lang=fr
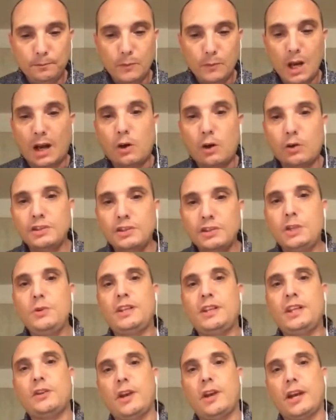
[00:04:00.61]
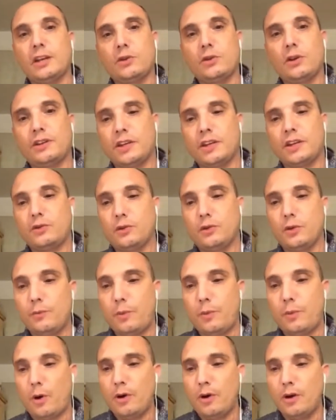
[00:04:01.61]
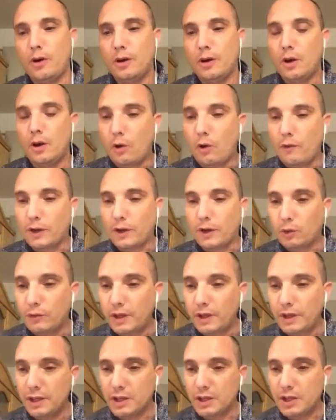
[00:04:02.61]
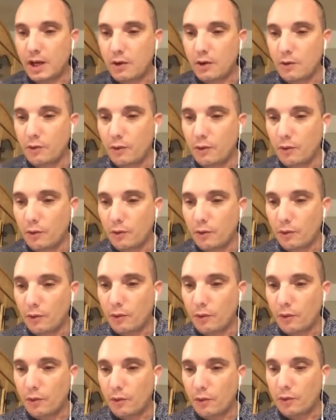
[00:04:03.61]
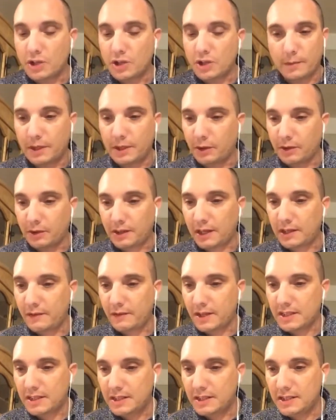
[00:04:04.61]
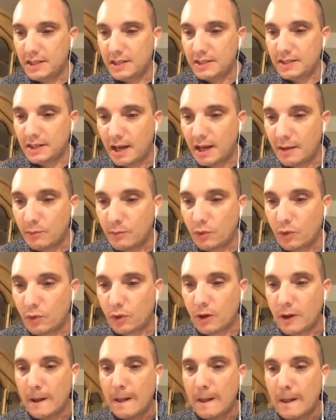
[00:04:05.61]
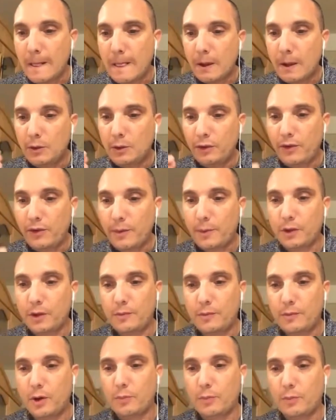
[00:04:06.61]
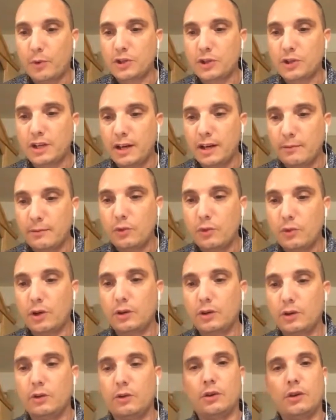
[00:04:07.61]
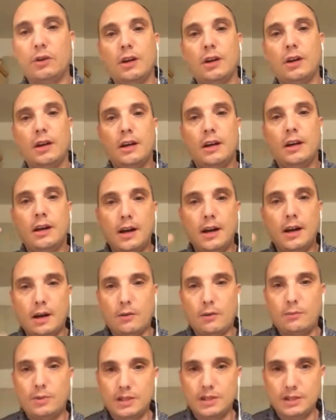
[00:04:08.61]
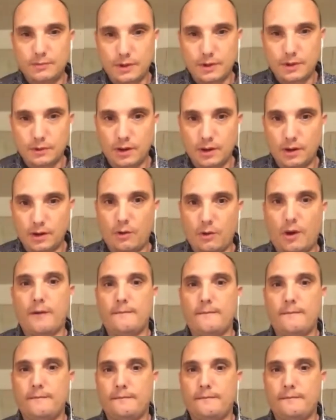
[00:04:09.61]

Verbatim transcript: la continuité de l'exhortation de Paul qu'on va trouver déjà au, au chapitre 13, verset 10. L'amour ne fait pas de mal au prochain, l'amour est donc l'accomplissement de la loi.